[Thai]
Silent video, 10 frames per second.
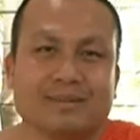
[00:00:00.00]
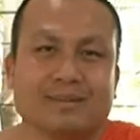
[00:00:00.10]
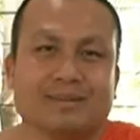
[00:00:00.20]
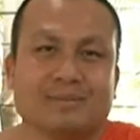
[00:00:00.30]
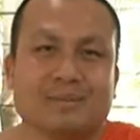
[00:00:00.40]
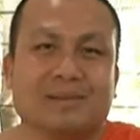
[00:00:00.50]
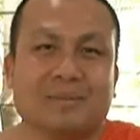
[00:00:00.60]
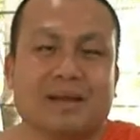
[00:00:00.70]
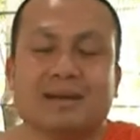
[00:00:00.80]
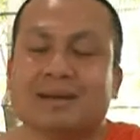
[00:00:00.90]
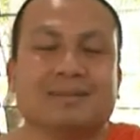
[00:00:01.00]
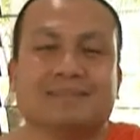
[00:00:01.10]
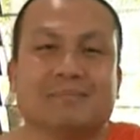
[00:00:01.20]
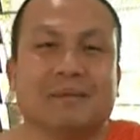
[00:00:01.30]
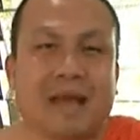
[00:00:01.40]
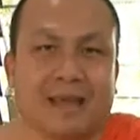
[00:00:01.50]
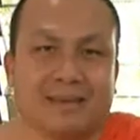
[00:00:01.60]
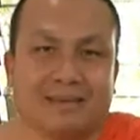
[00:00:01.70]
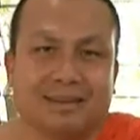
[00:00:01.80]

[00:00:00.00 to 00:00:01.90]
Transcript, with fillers: เออมันไม่สำคัญนะฮะจำไม่ได้